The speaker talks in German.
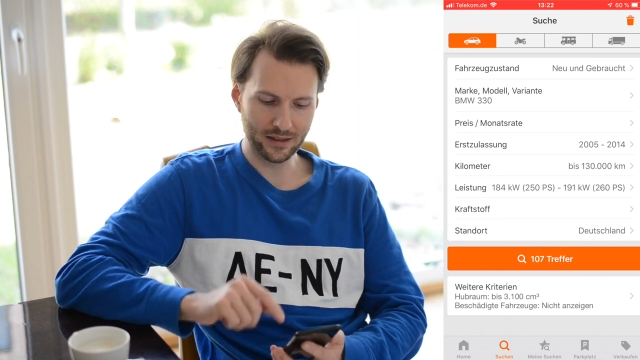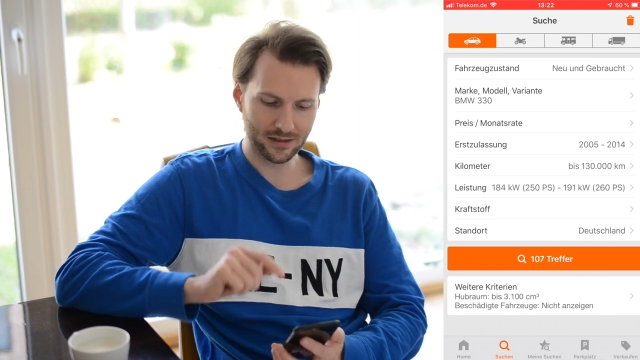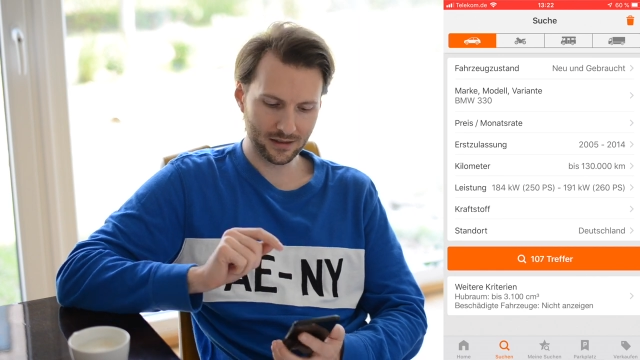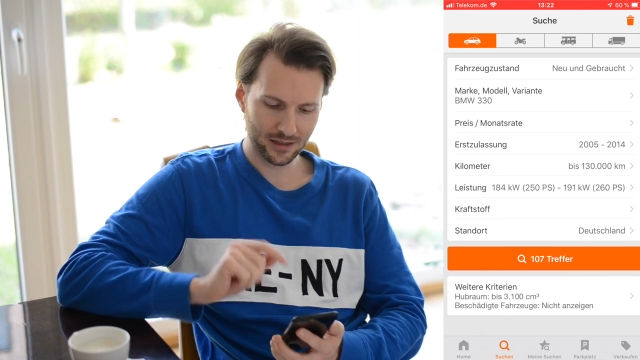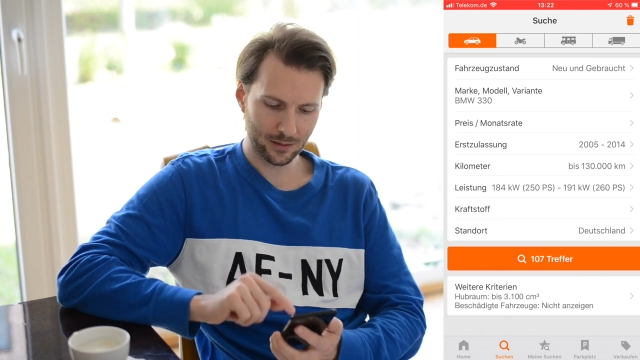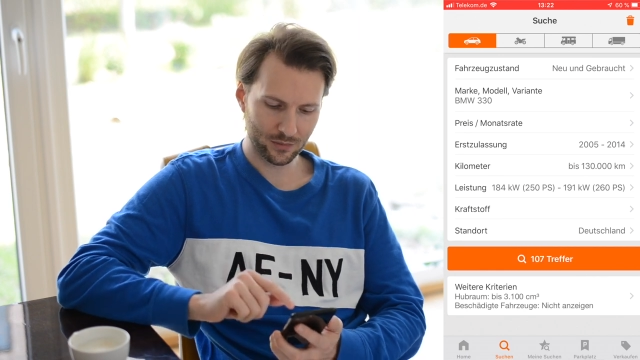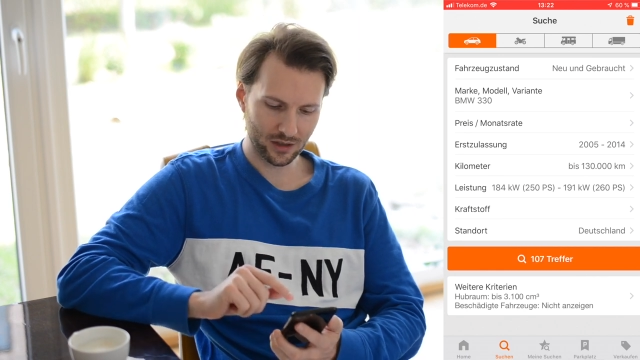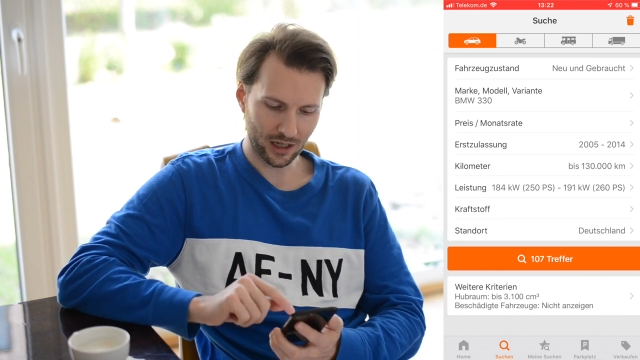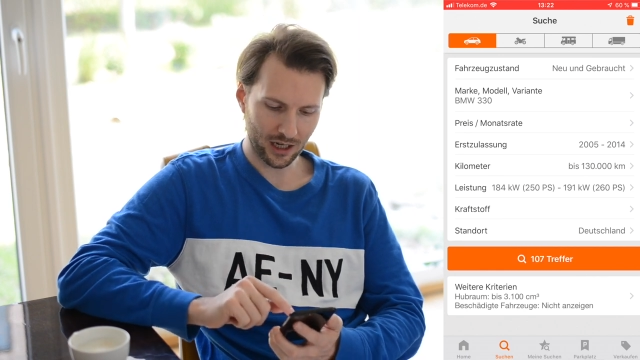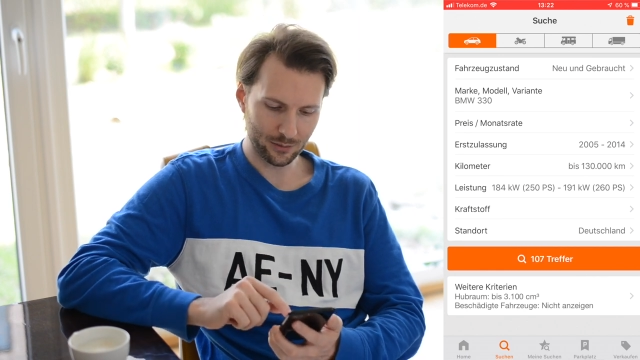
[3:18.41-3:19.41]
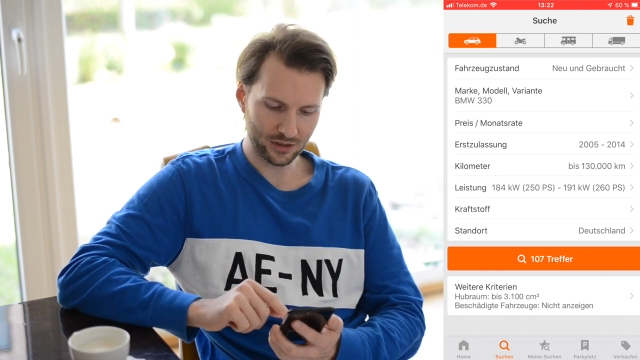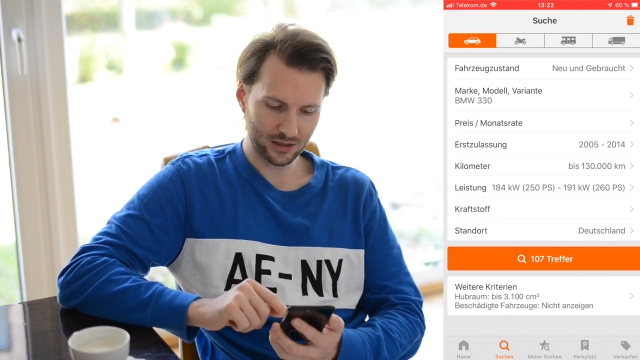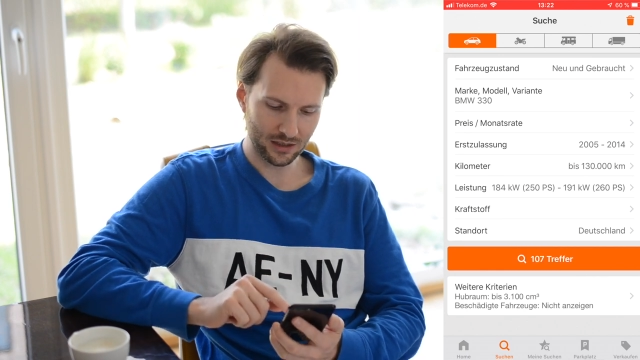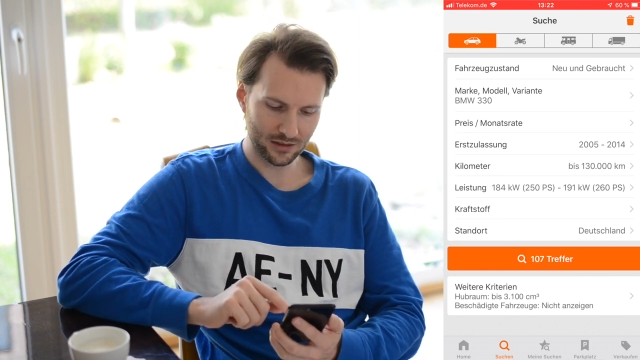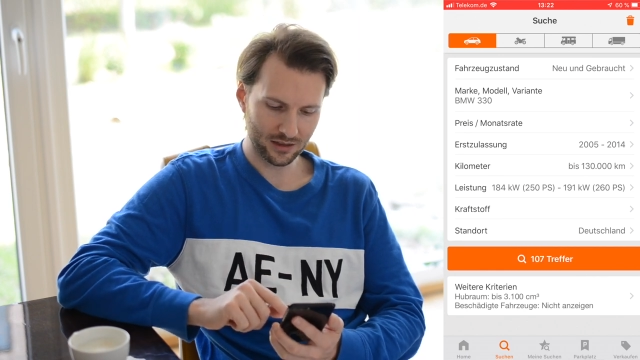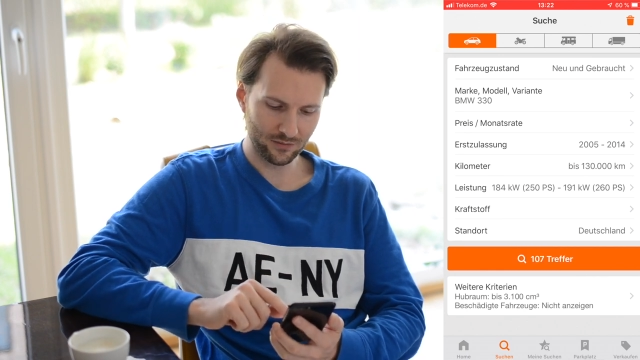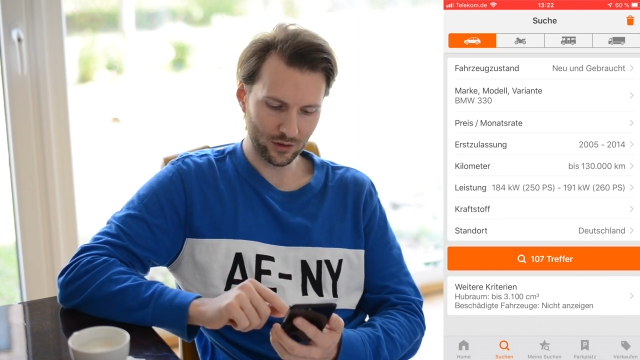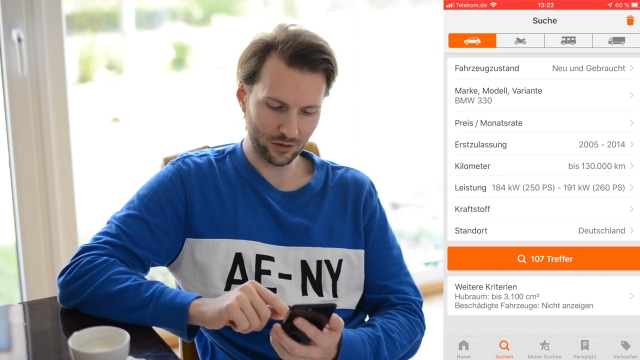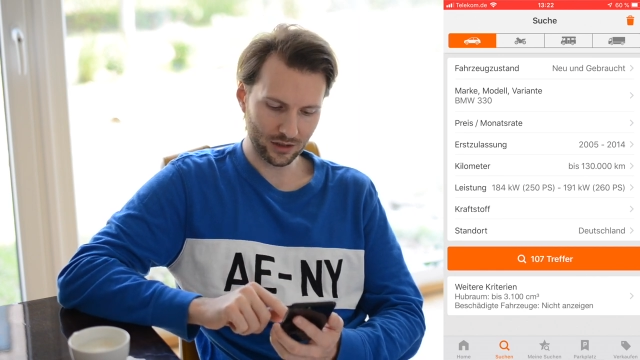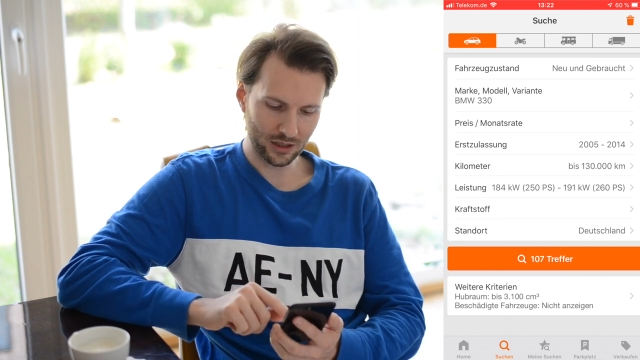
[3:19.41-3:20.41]
Insgesamt habe ich hier, das sehen
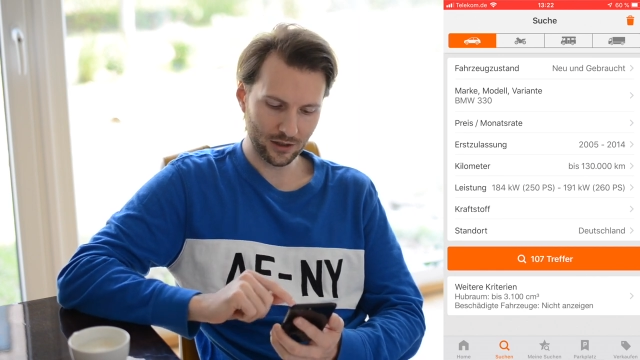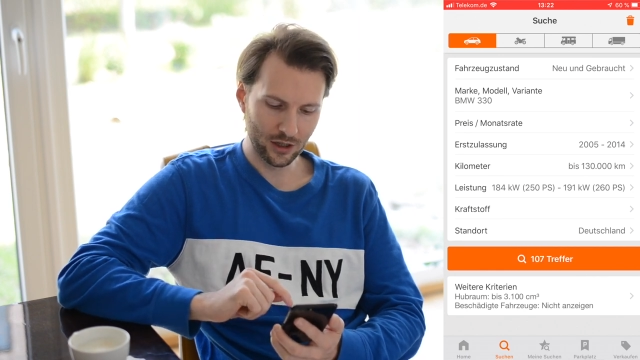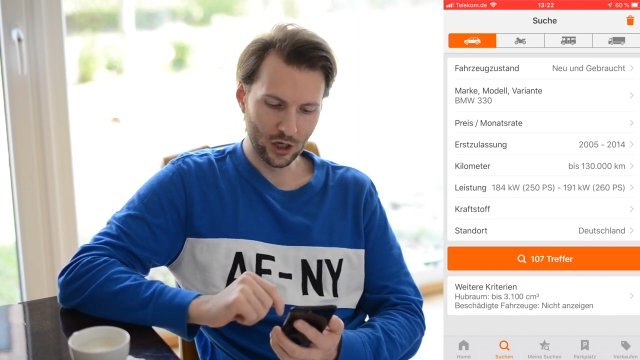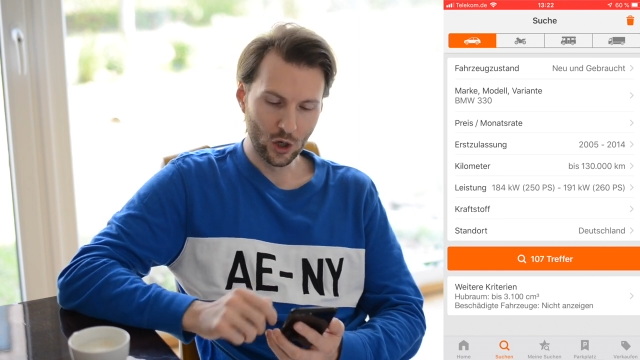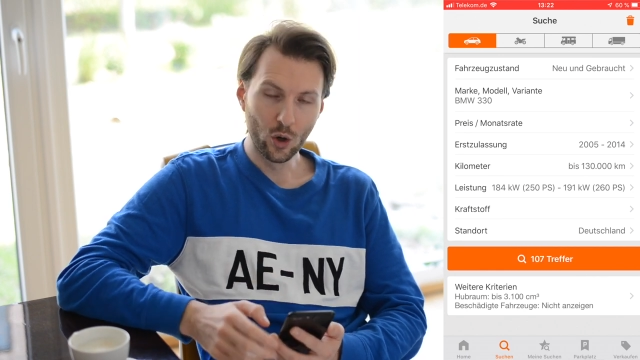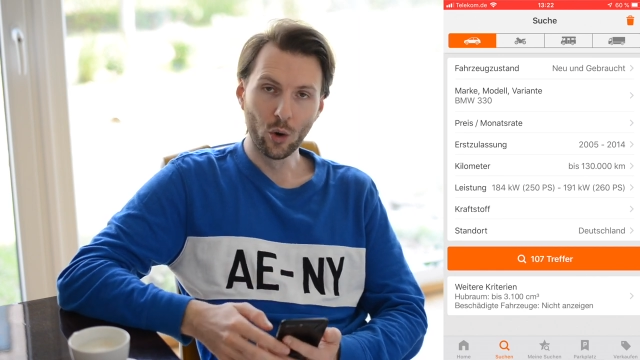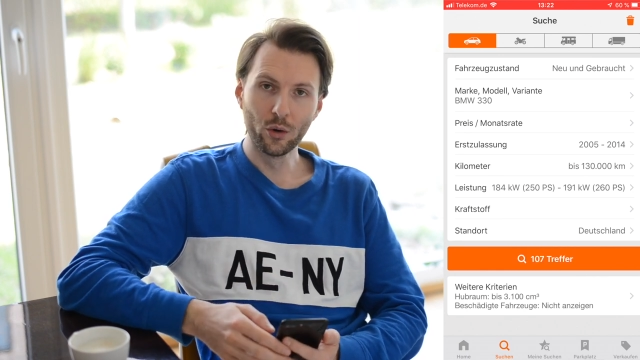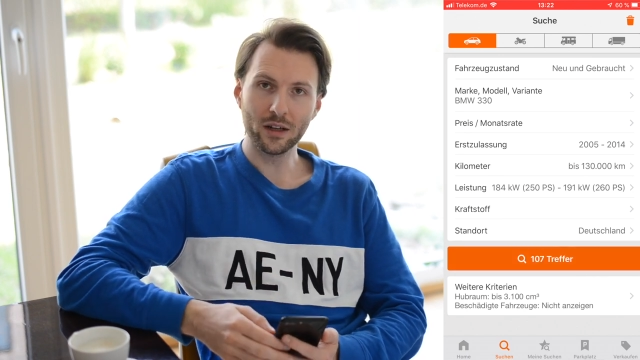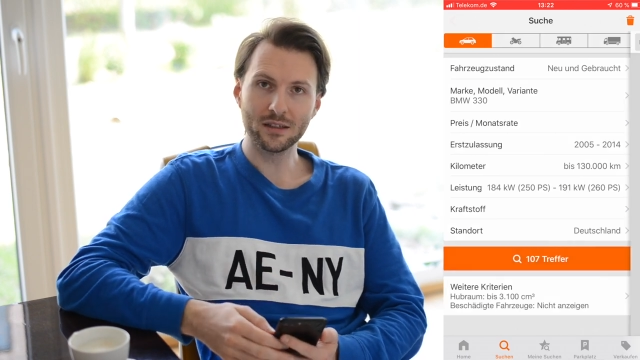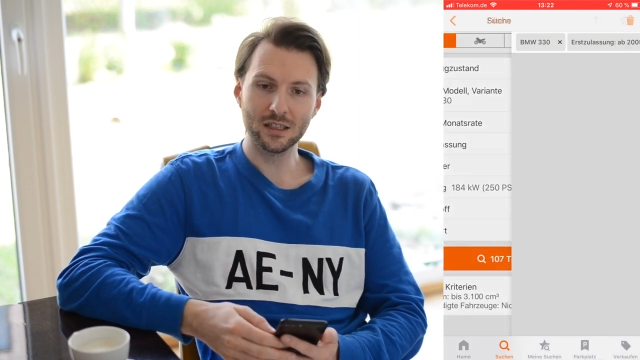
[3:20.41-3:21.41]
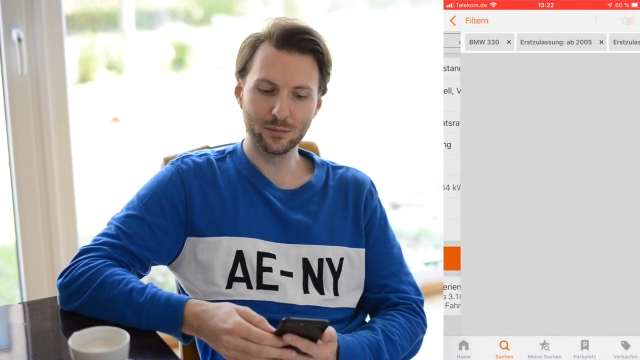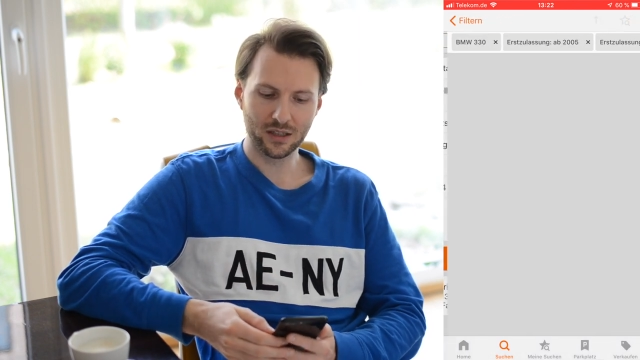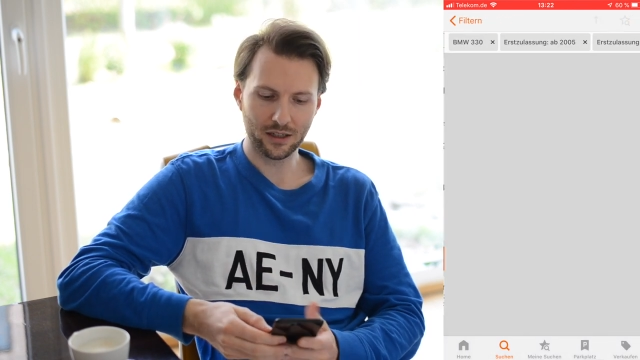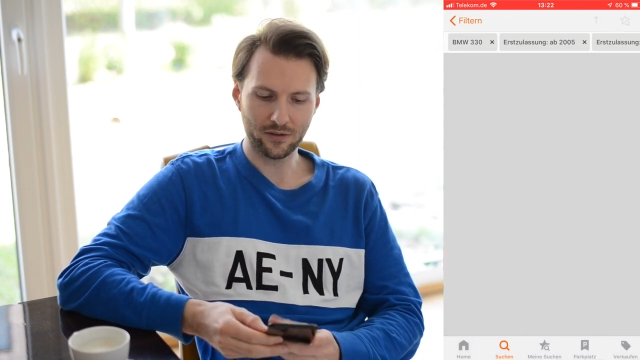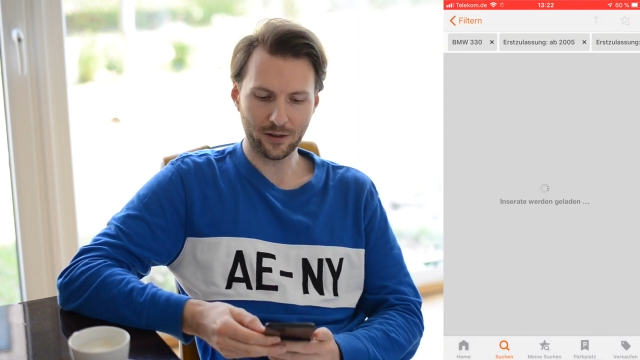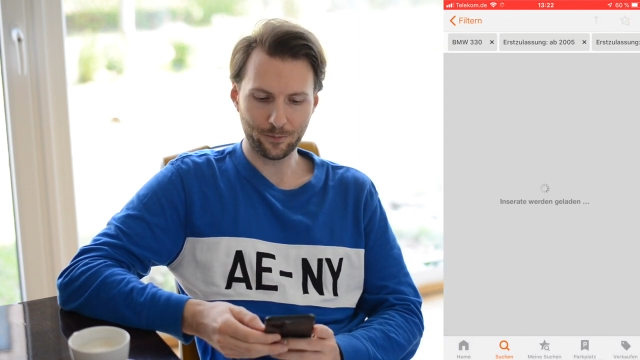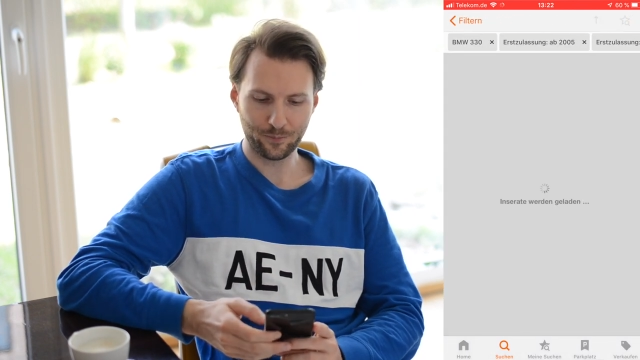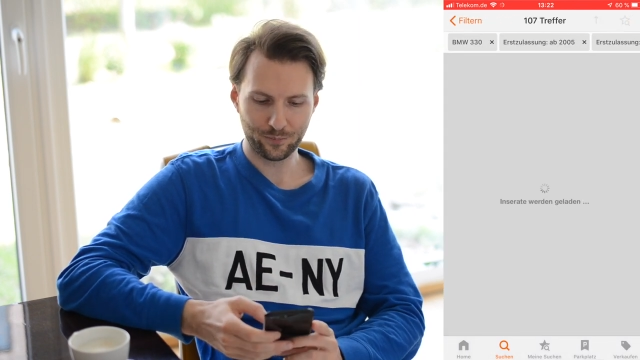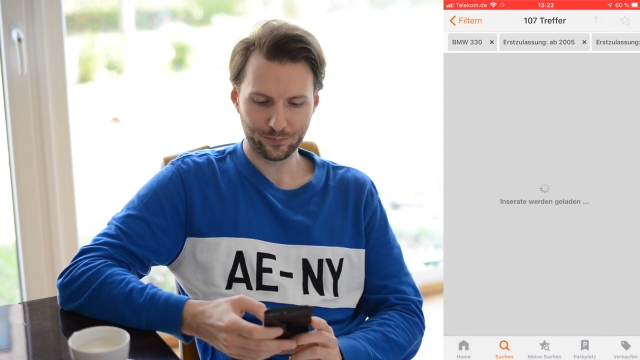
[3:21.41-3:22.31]
wir auch hier, 107 Treffer.